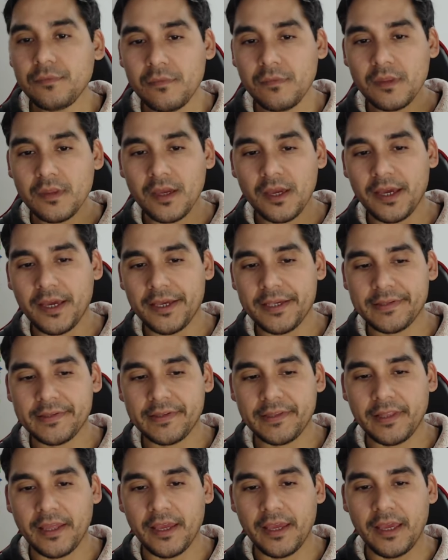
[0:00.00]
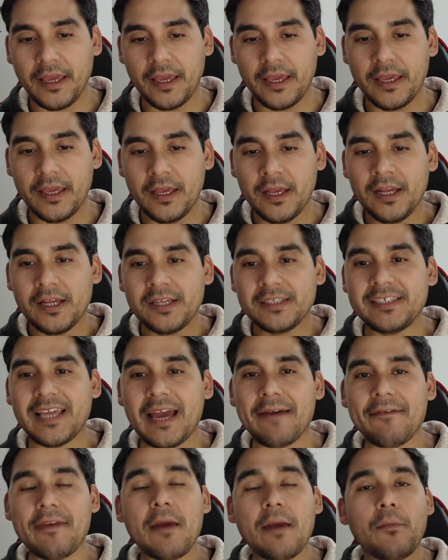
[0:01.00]
este, ya
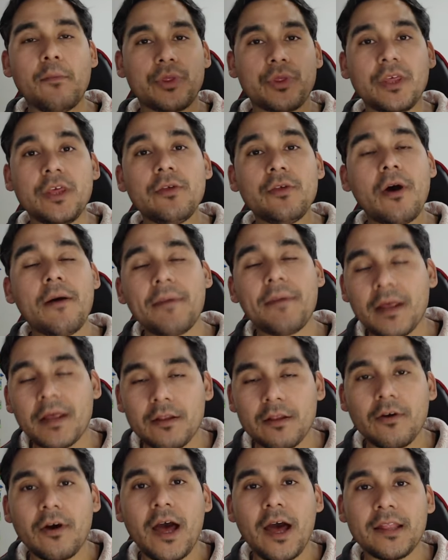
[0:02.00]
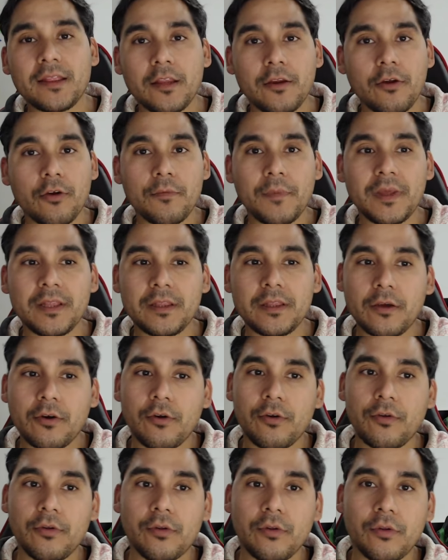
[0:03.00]
habíamos ido a verlo anteriormente
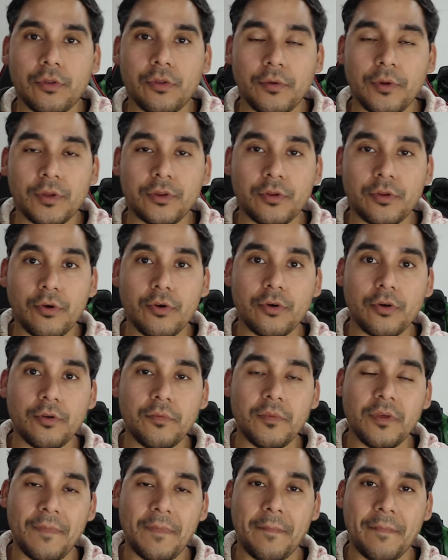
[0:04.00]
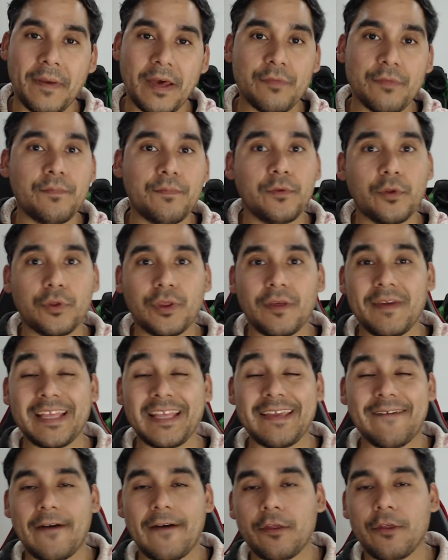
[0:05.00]
con, sobre todo con mis papás, nos habían
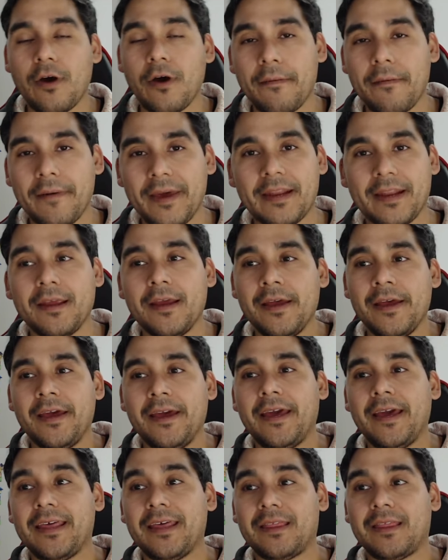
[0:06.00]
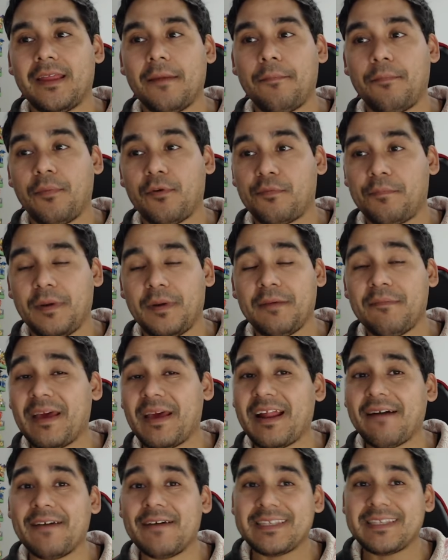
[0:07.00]
llevado a ver este, por
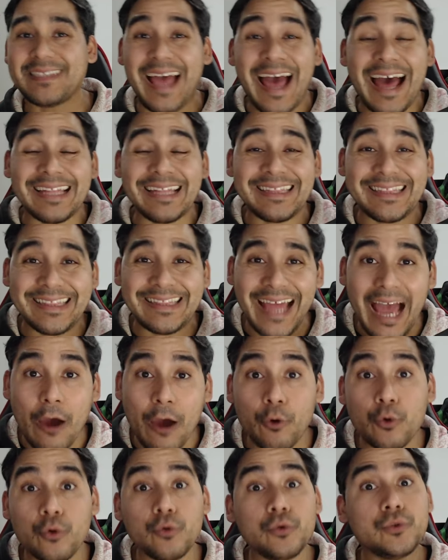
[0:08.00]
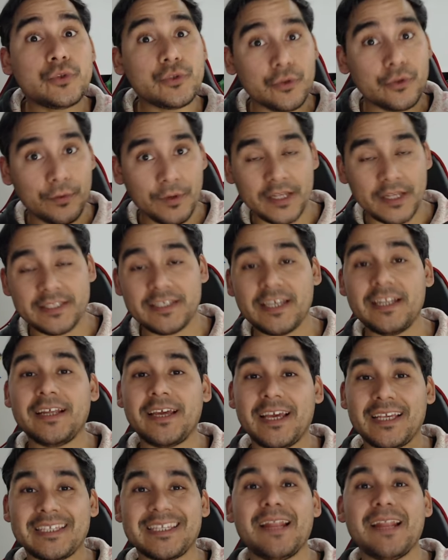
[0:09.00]
primera vez a Taurus de Brasil,
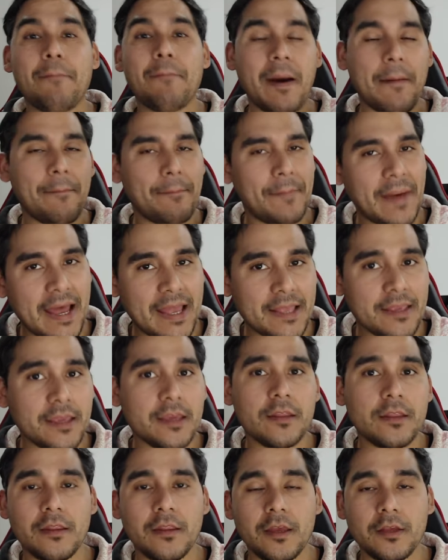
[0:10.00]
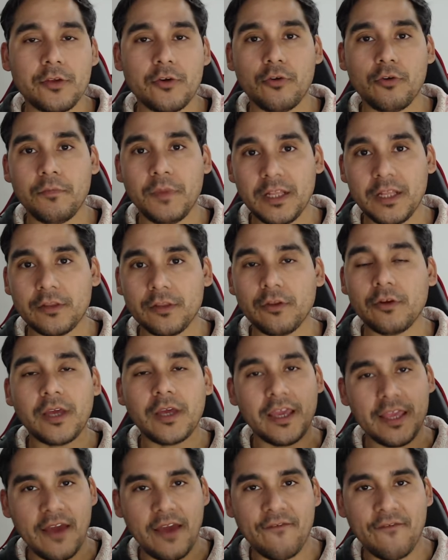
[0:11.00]
que es el papá de John Milton,
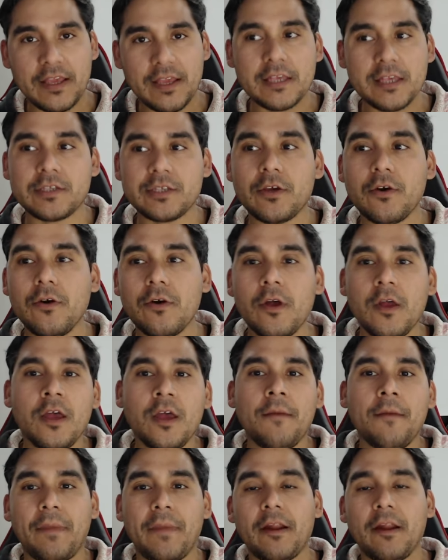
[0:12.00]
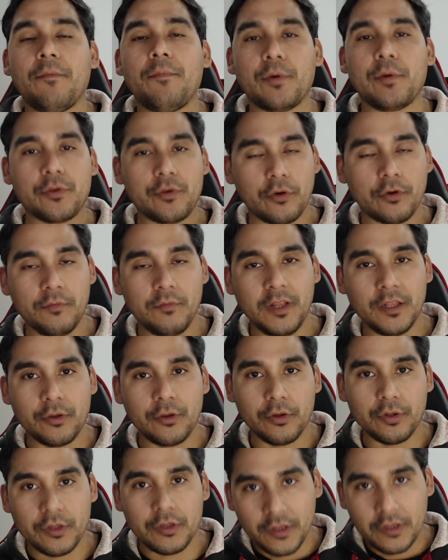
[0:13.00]
que ya falleció, pero pues John
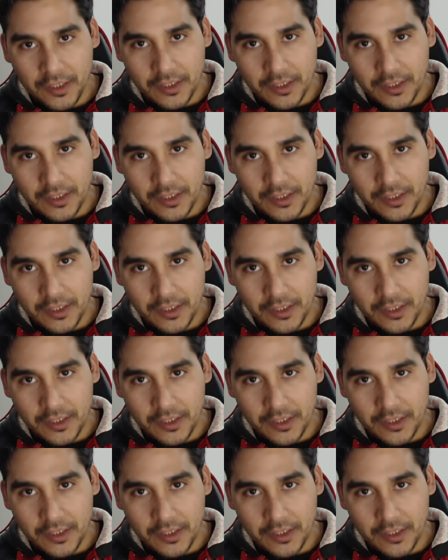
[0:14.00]
Milton